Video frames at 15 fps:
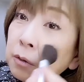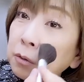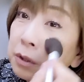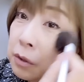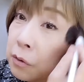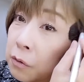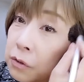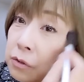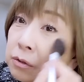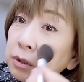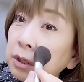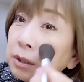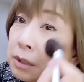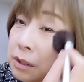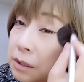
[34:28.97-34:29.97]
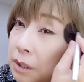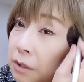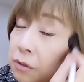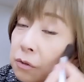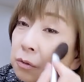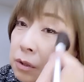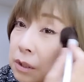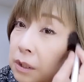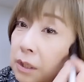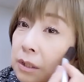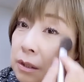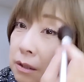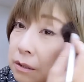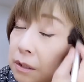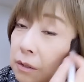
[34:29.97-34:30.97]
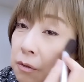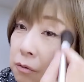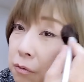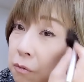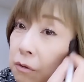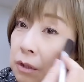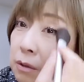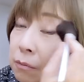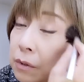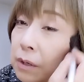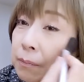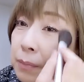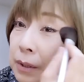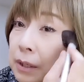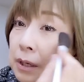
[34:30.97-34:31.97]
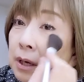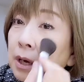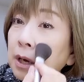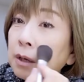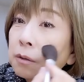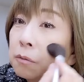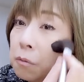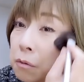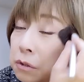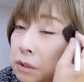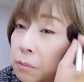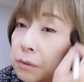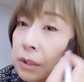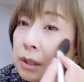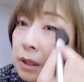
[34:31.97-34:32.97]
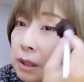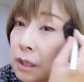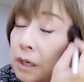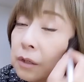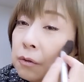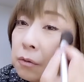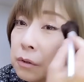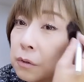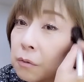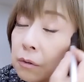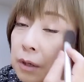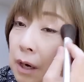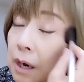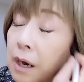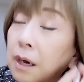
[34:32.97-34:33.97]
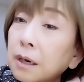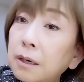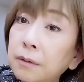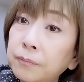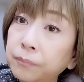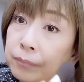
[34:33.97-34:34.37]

移動中に私寝る人じゃないんですけど、それでもやっぱり、どうしても寝てない時とか、